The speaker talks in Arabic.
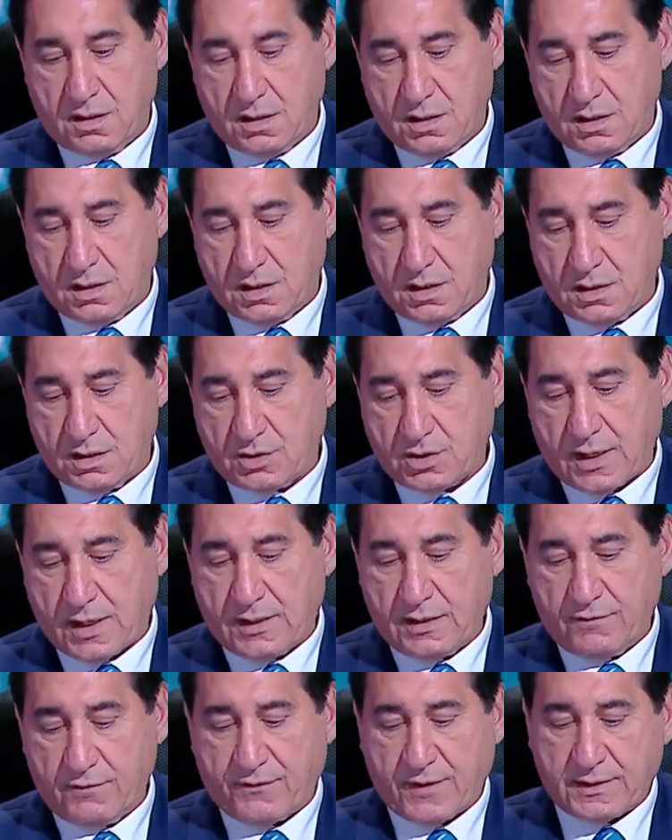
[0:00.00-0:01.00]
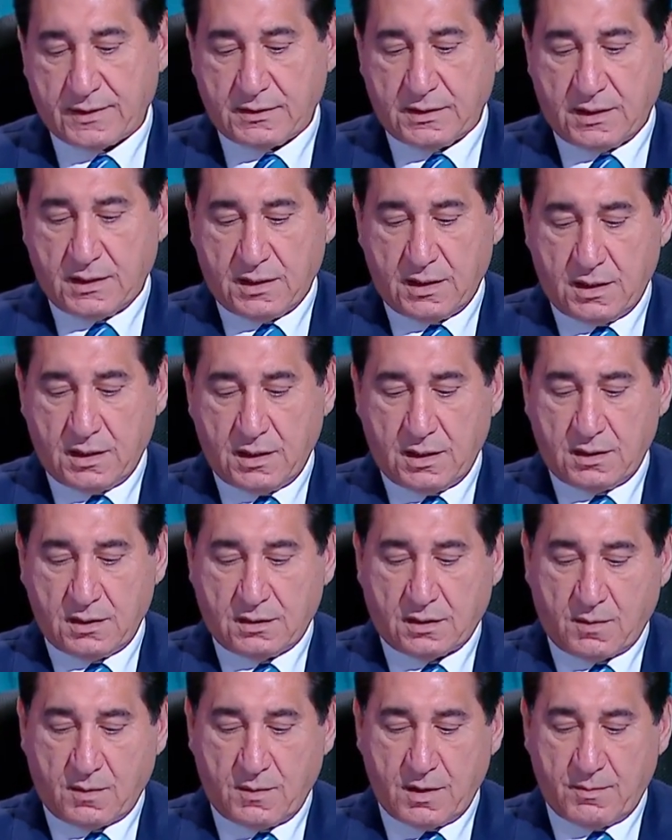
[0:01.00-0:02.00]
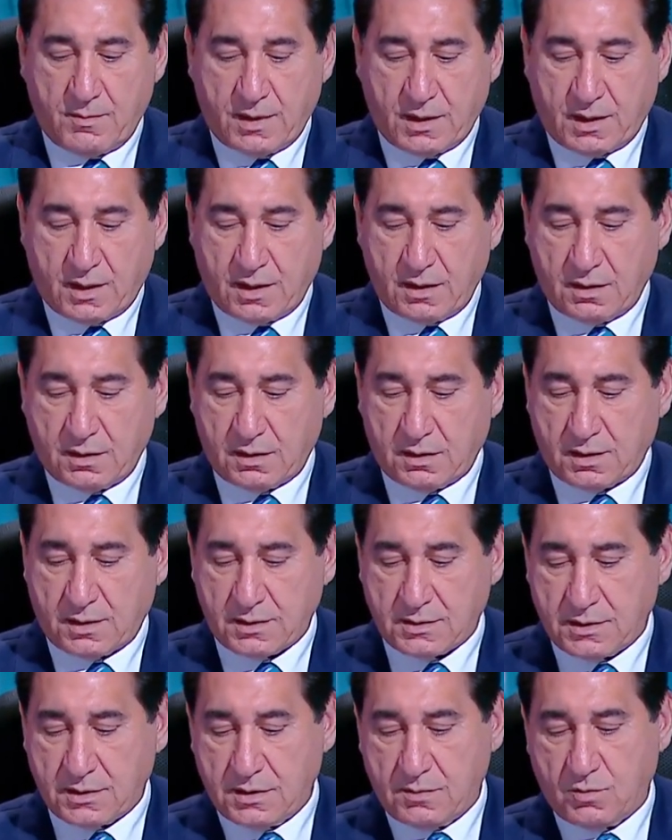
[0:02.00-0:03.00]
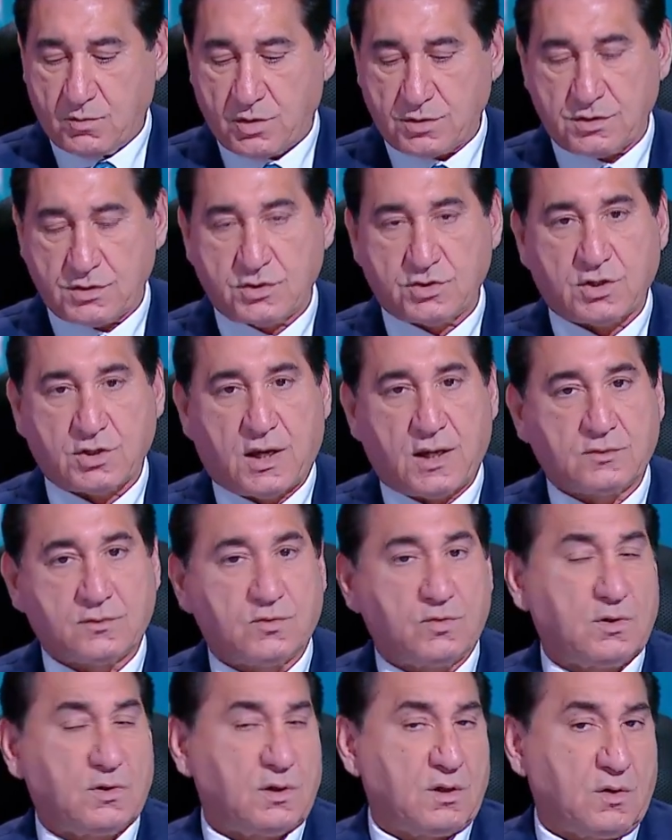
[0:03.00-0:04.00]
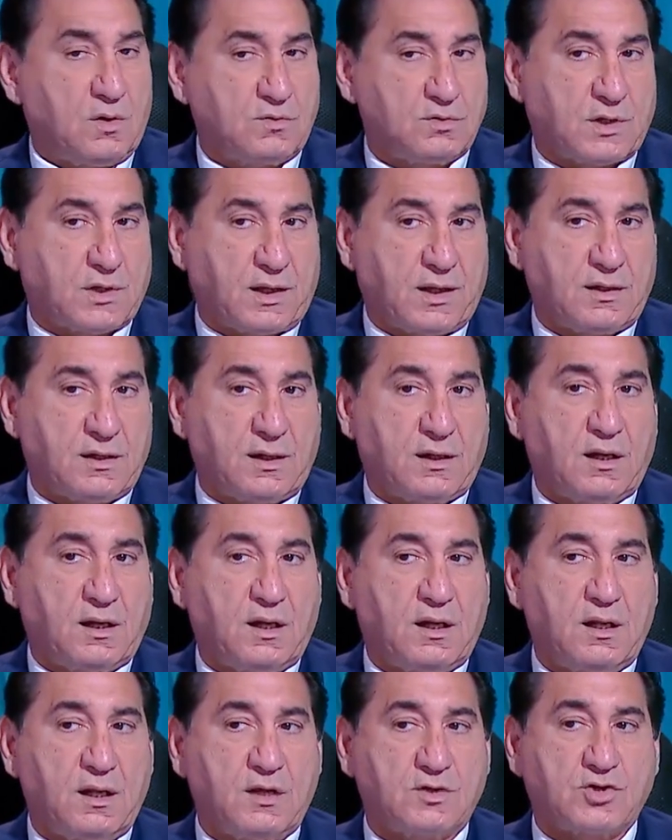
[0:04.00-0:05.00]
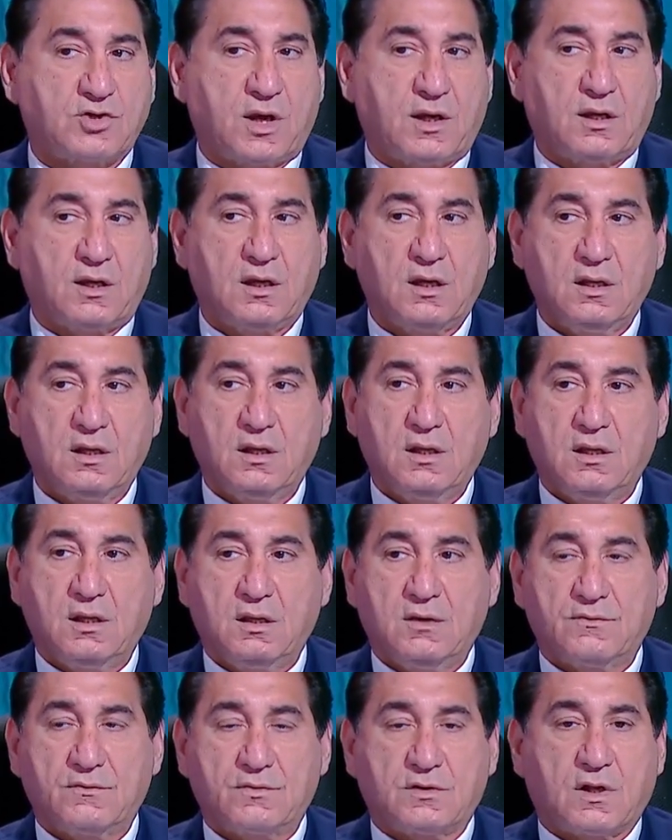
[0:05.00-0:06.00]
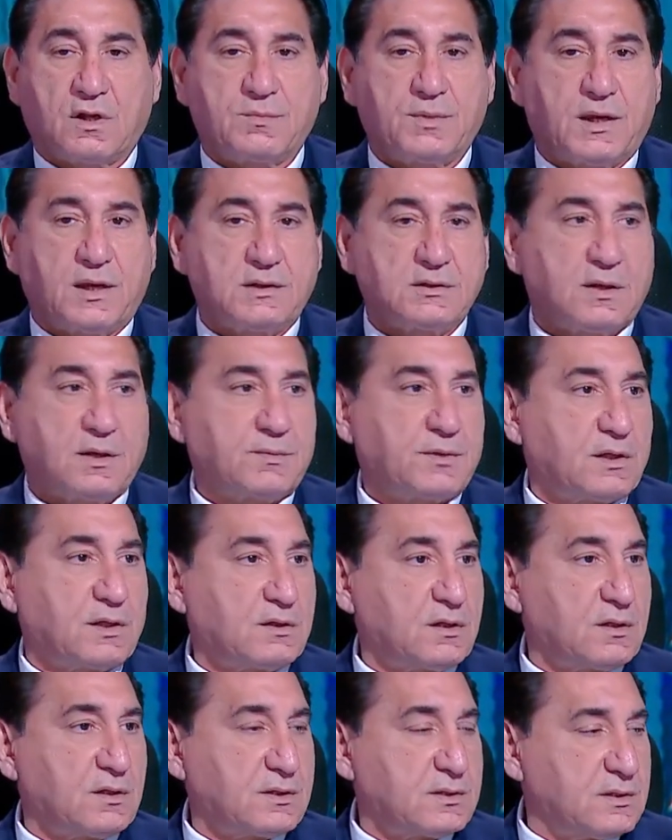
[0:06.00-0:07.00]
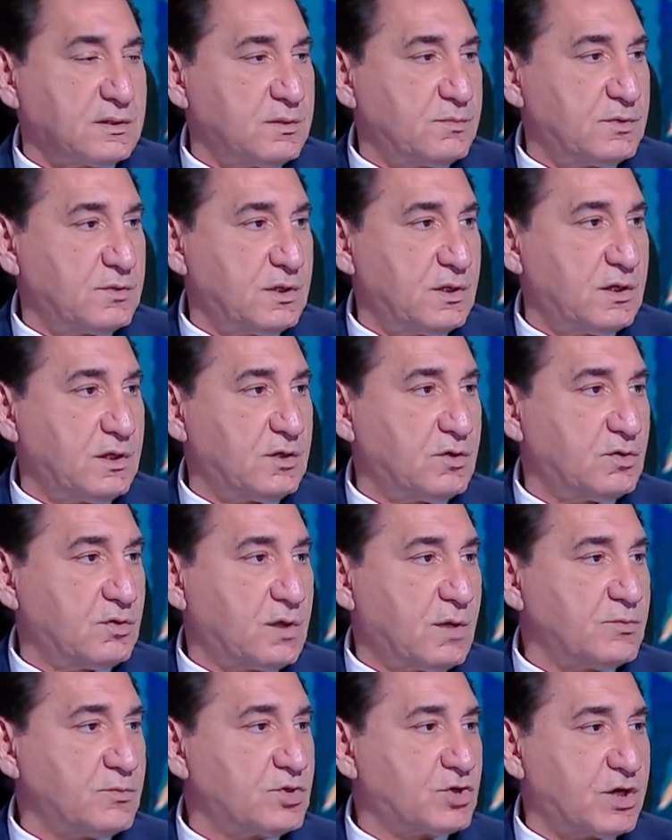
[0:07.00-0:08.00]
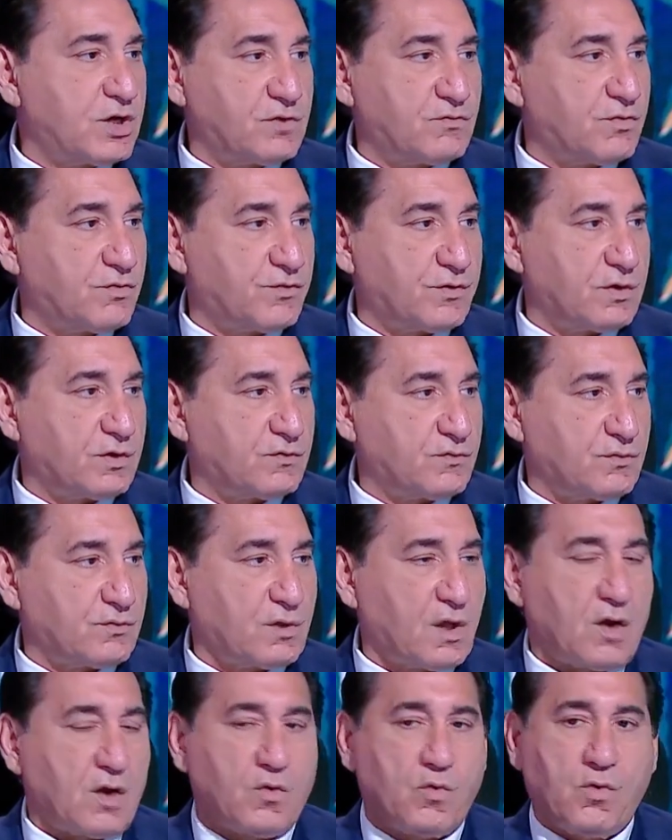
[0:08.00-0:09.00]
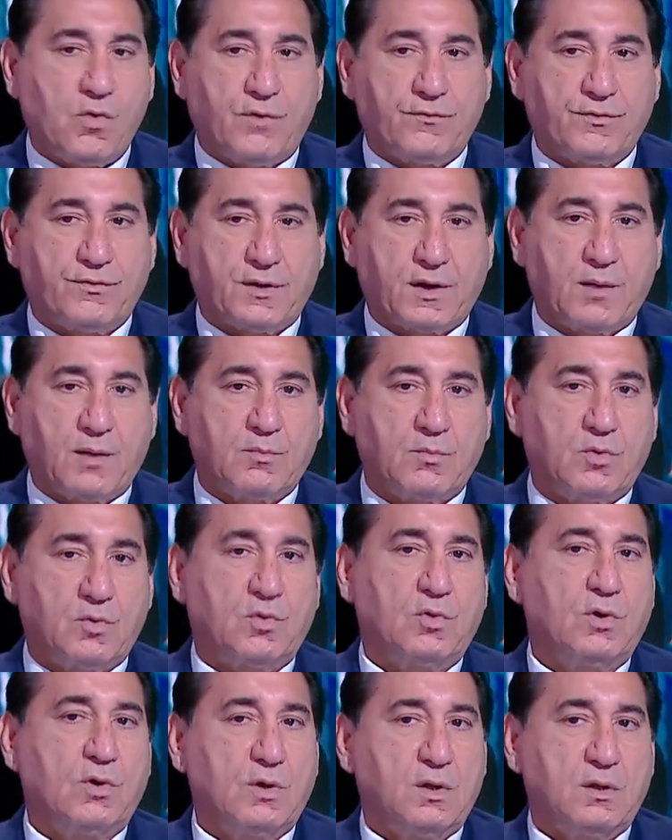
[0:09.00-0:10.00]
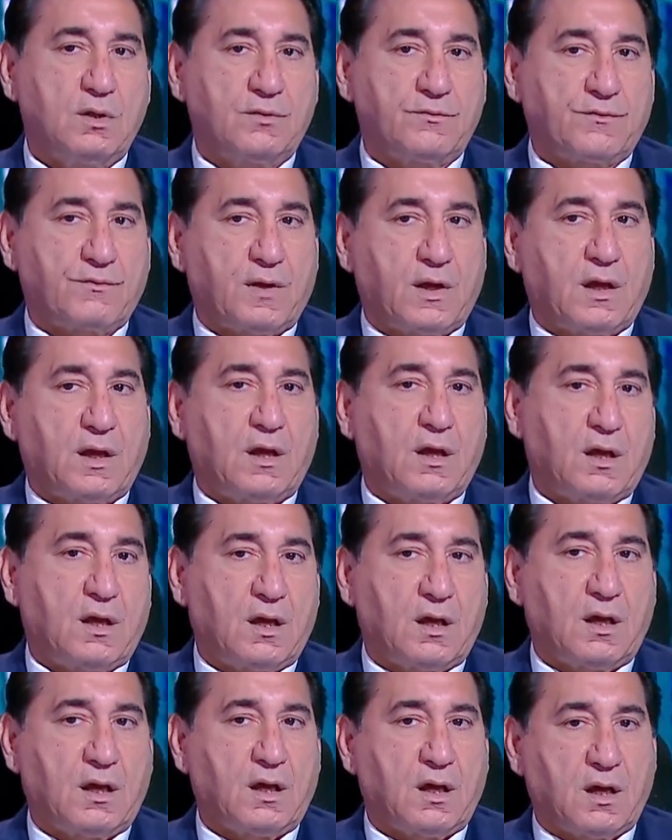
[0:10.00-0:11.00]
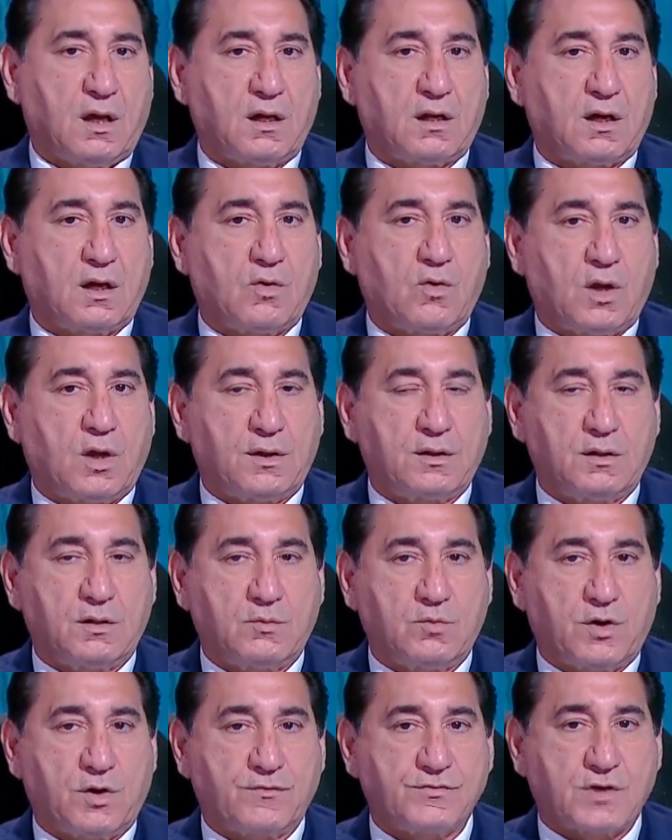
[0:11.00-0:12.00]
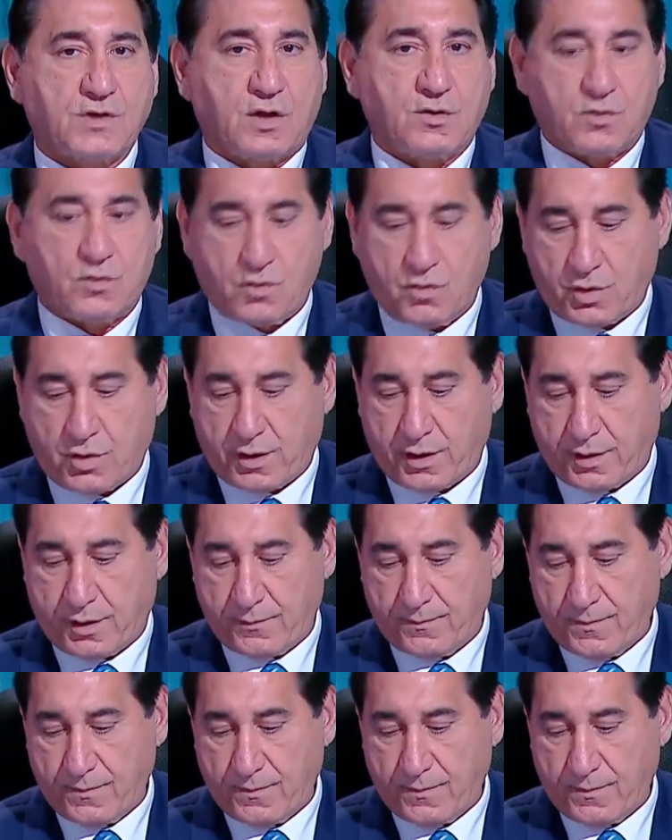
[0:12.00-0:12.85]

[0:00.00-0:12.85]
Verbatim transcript: آه، شكل فردي تماما كان لرضا سليم وحسين الشحات واذا كان انا ليا شك في ضربه الجزاء بتاعت رضا سليم دي لان ده مش كتف في كتف ده كوع في جنبه فاخرجه عن المنافسه عن الكوره يعني